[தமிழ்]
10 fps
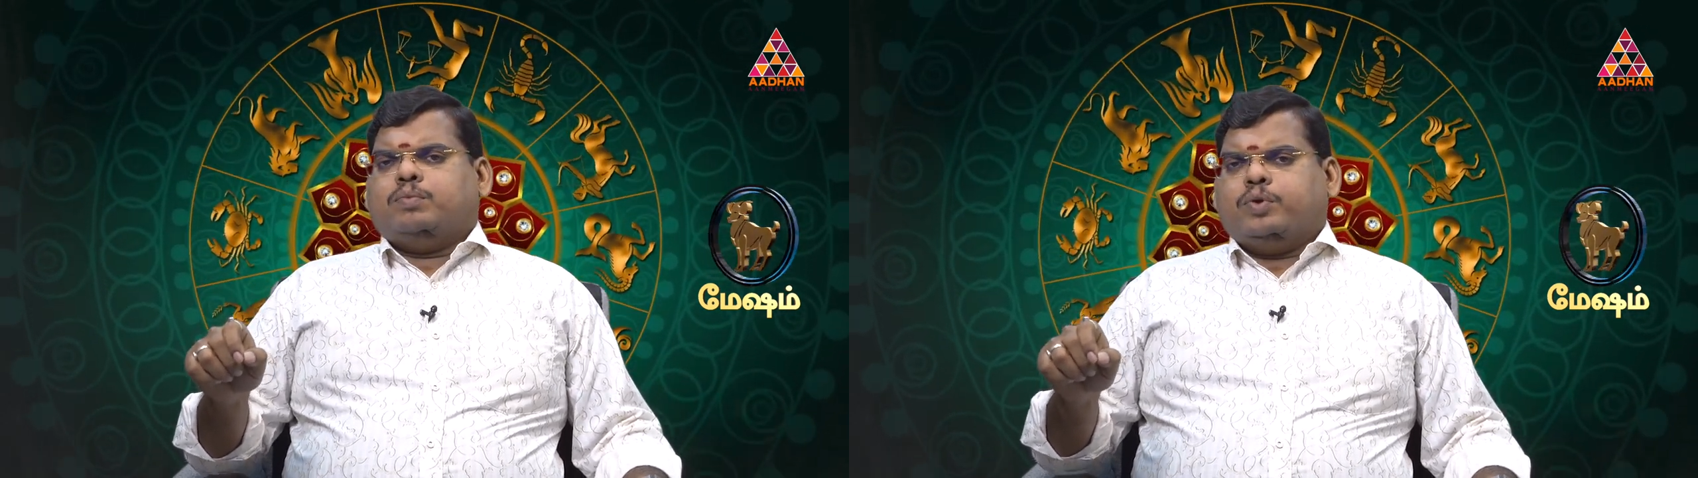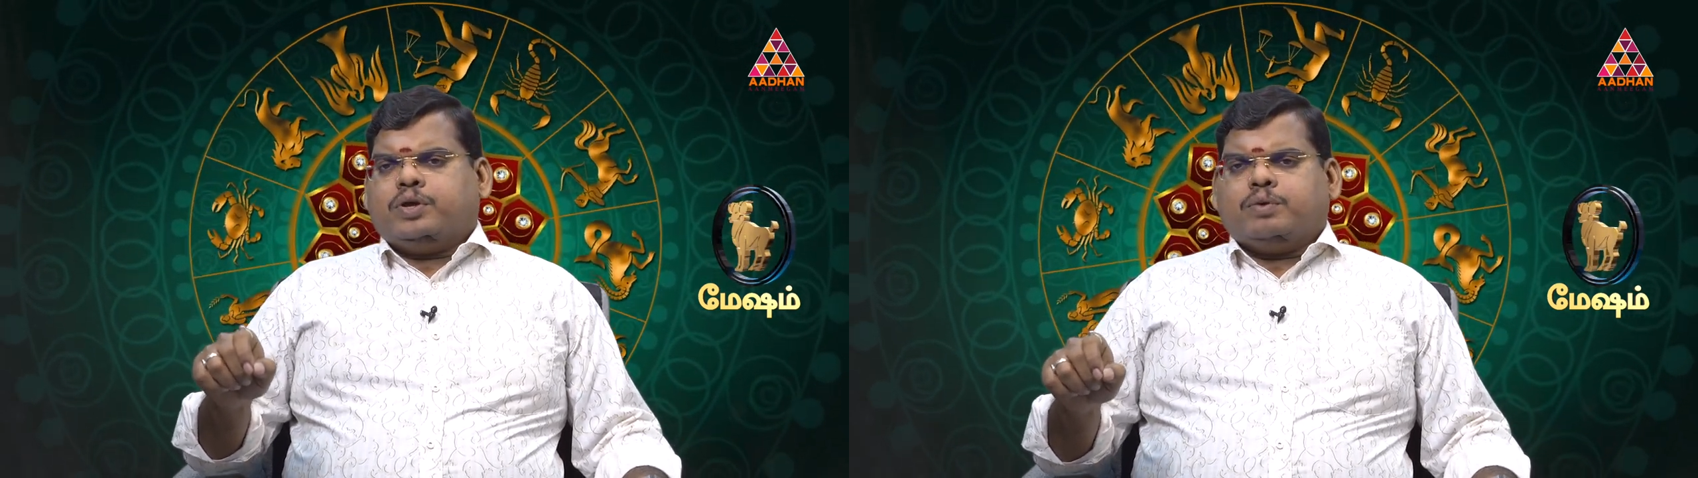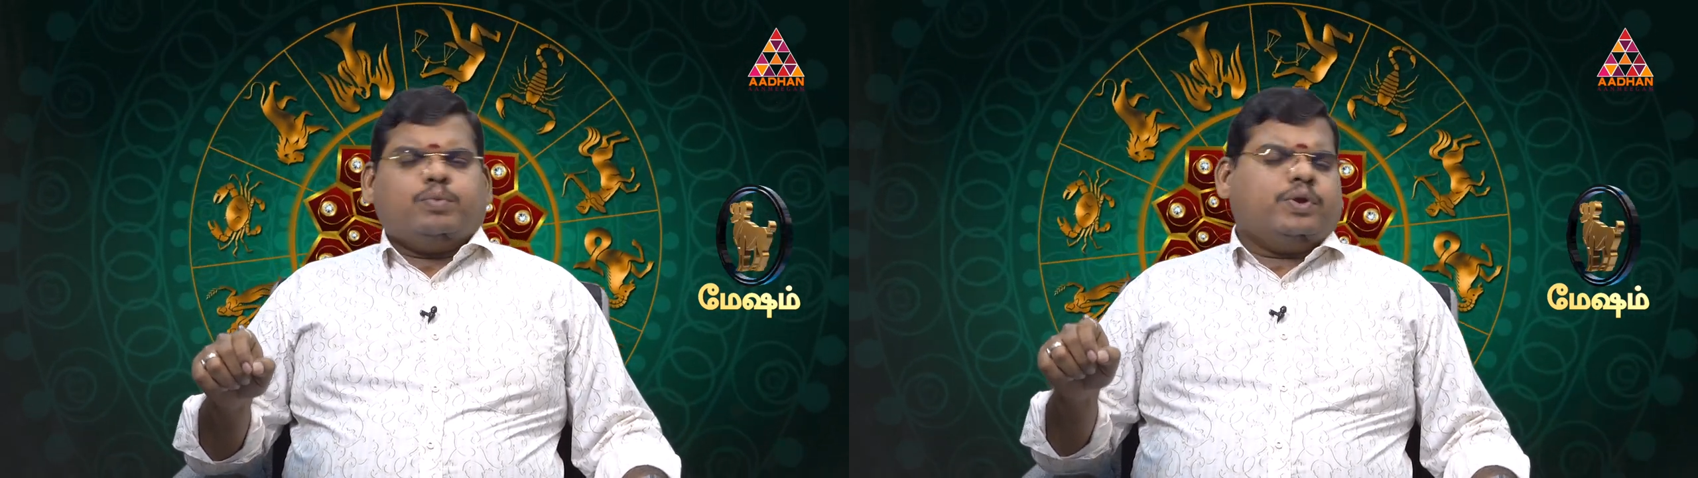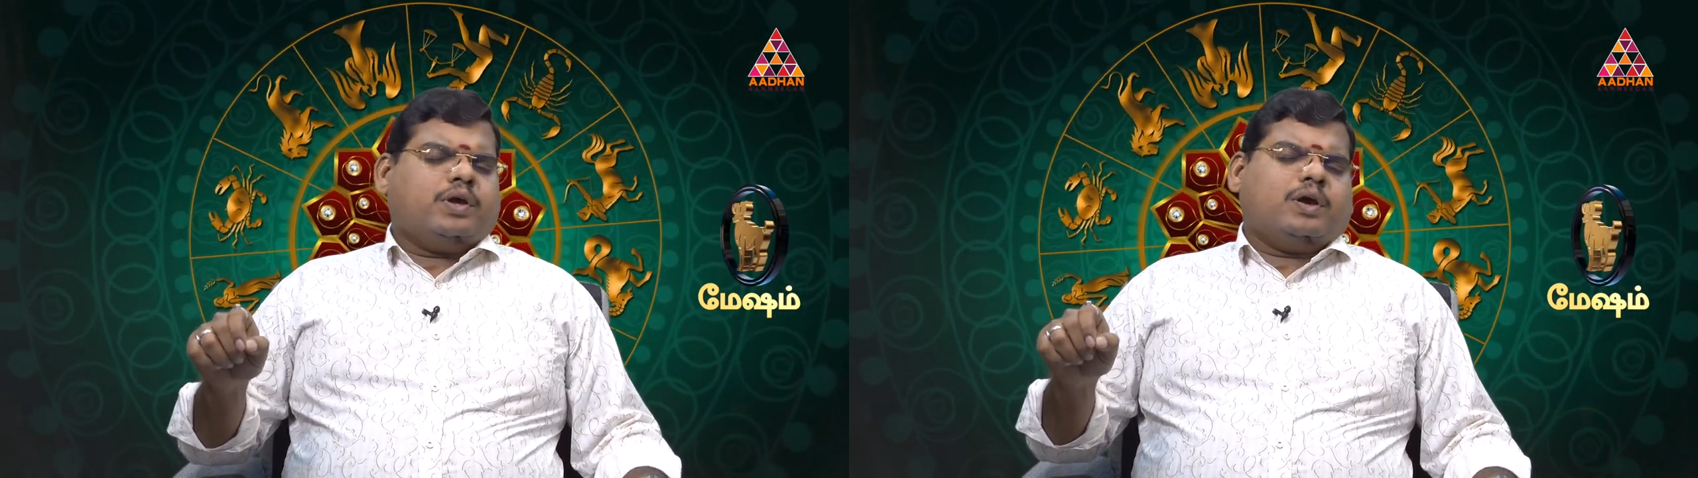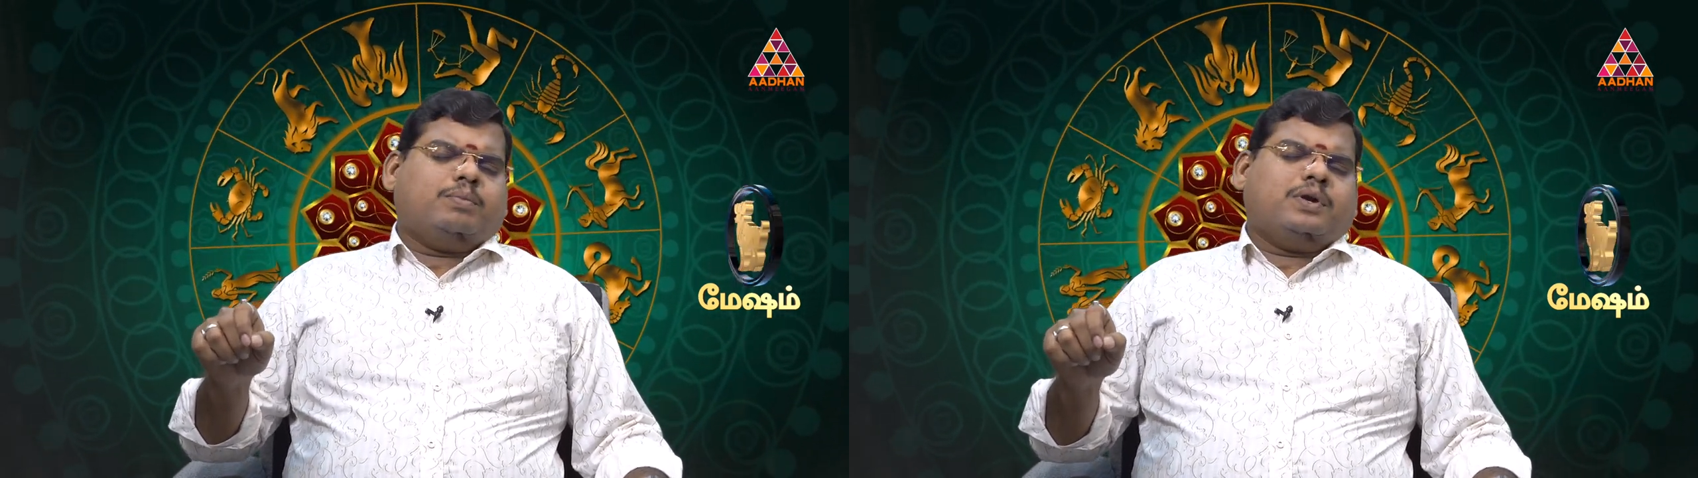முடிக்க
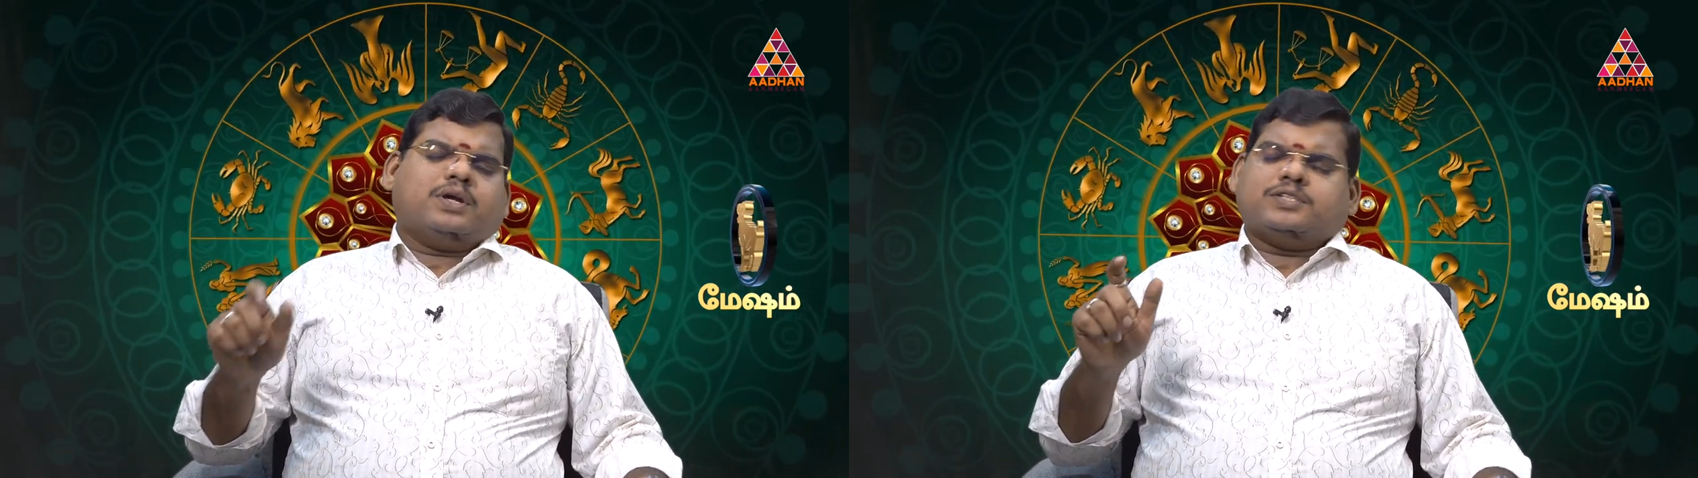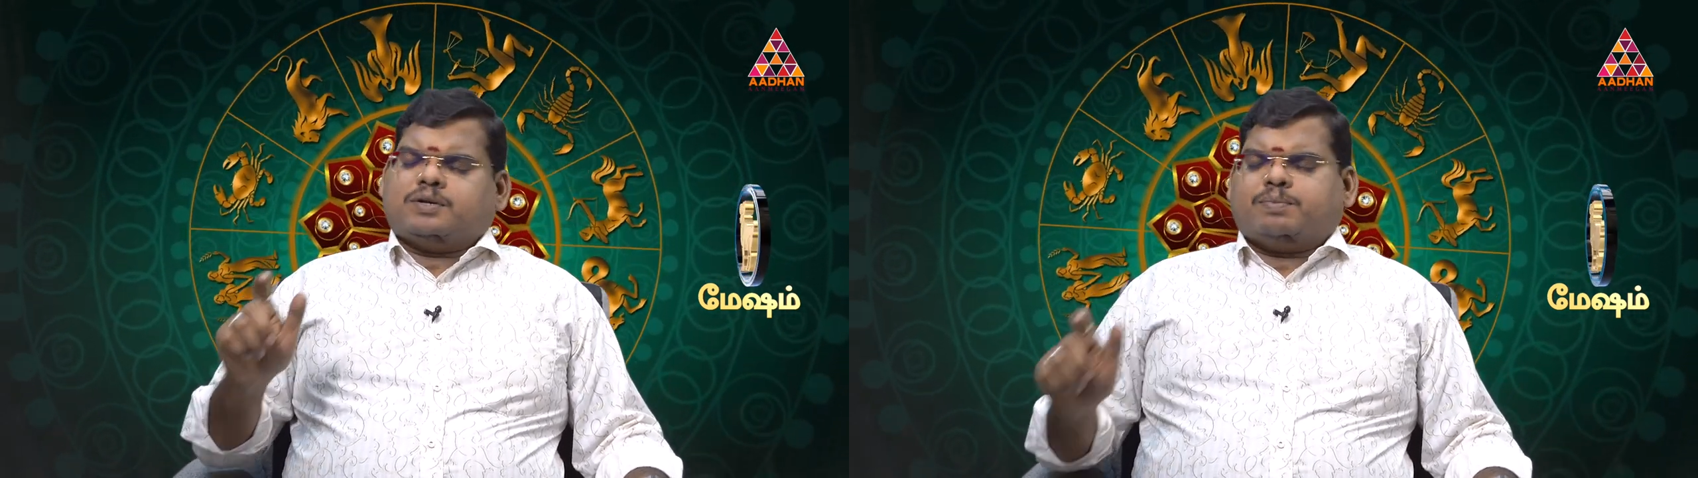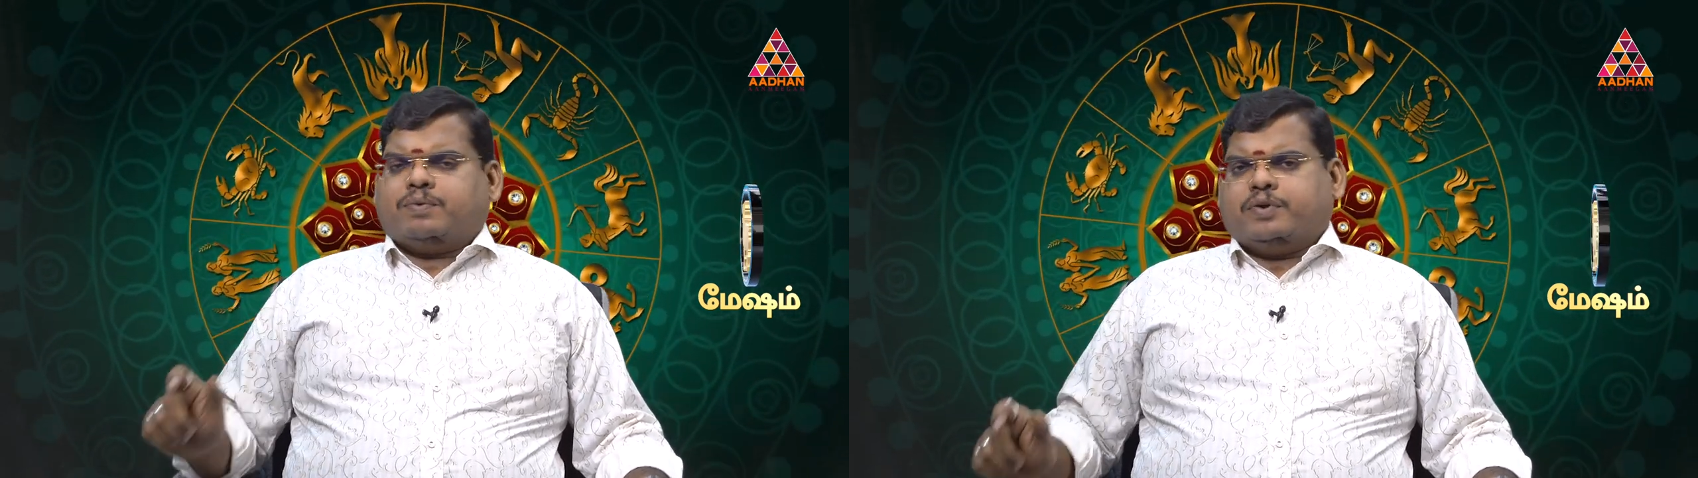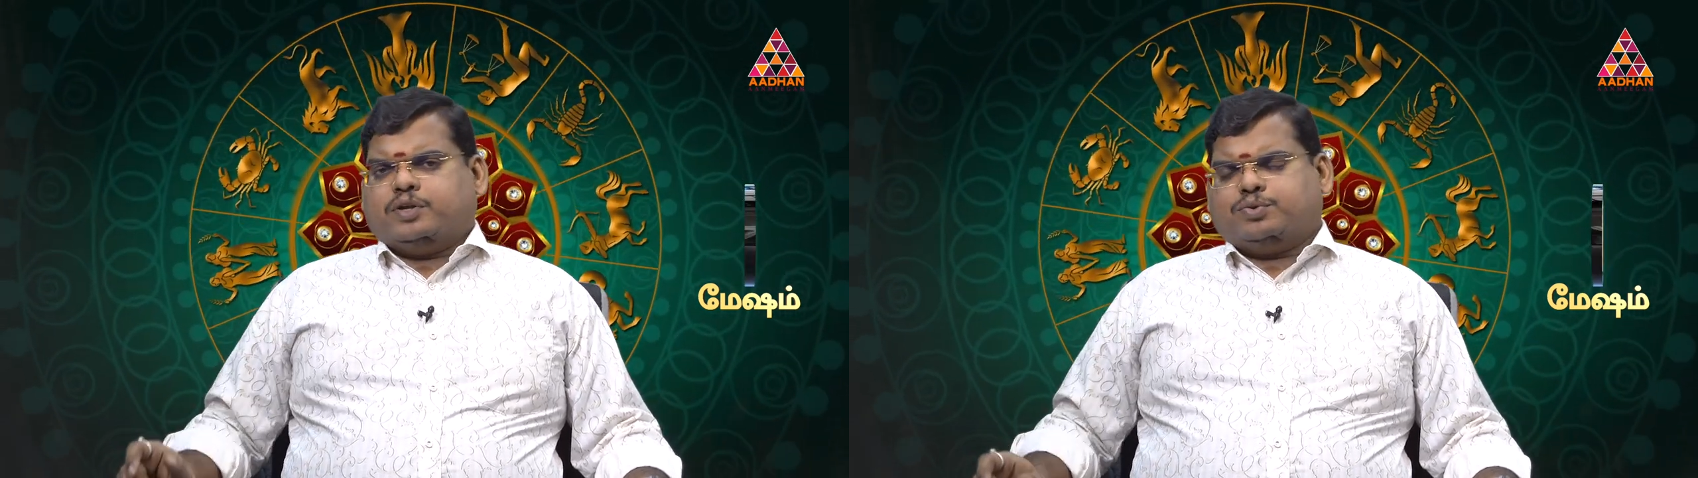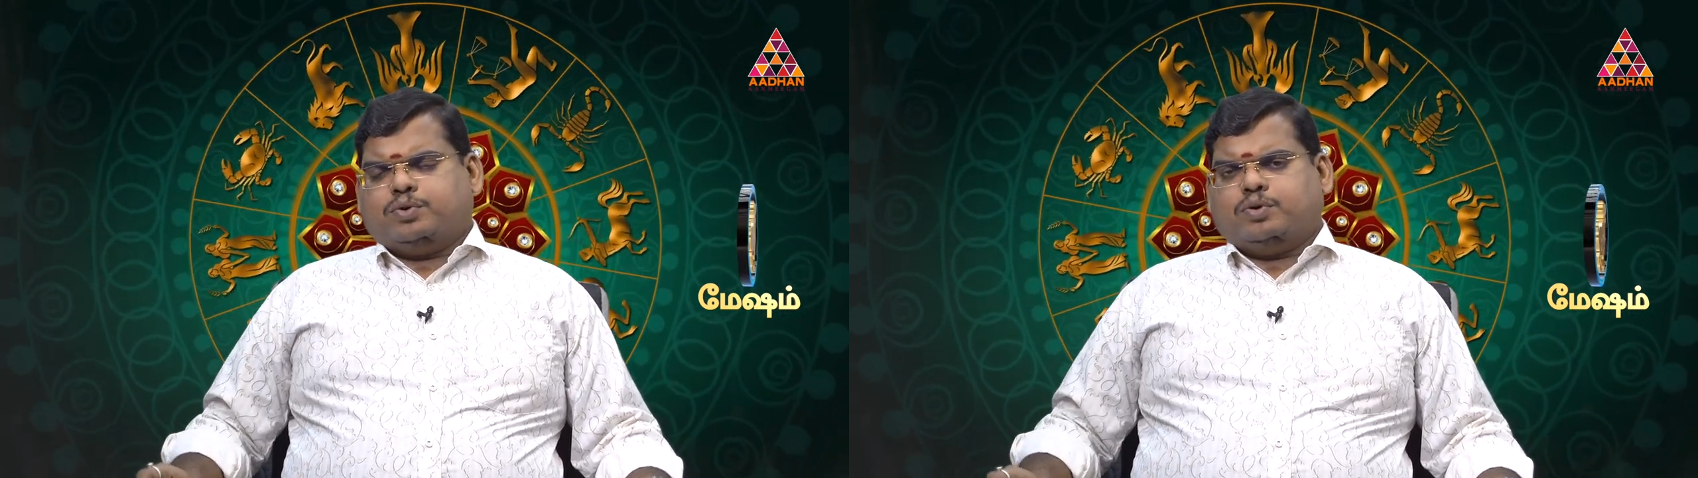முடியாமல் கஷ்டப்பட
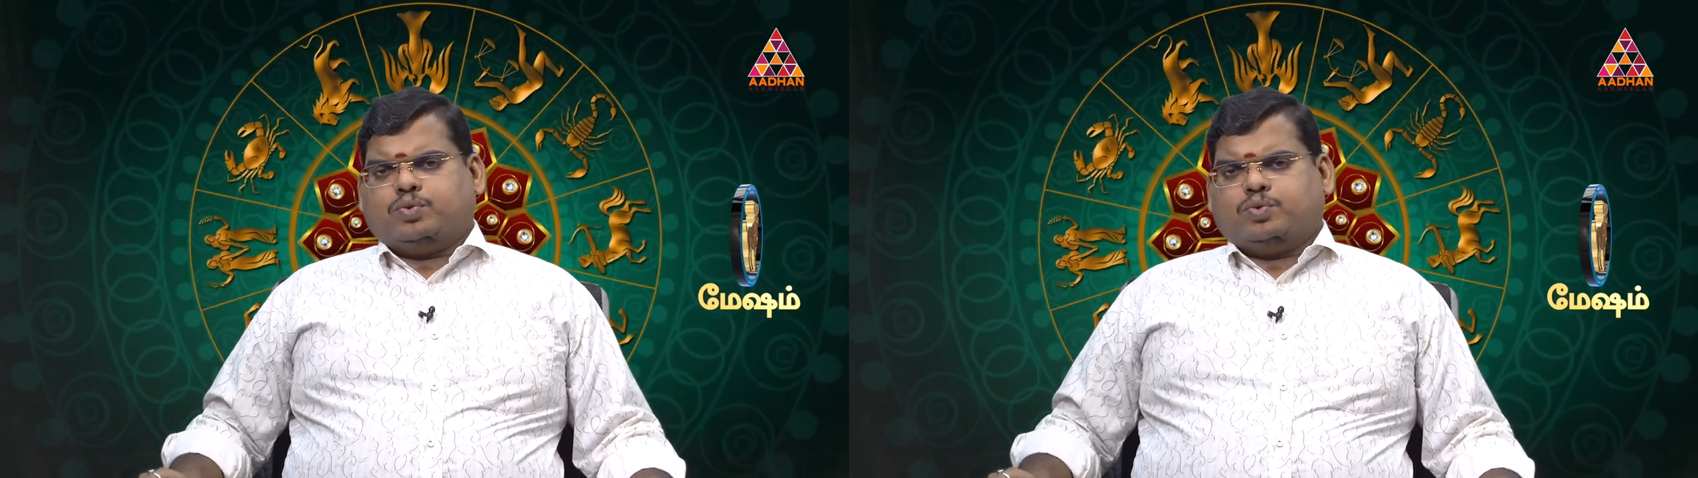வேண்டிய சூழல்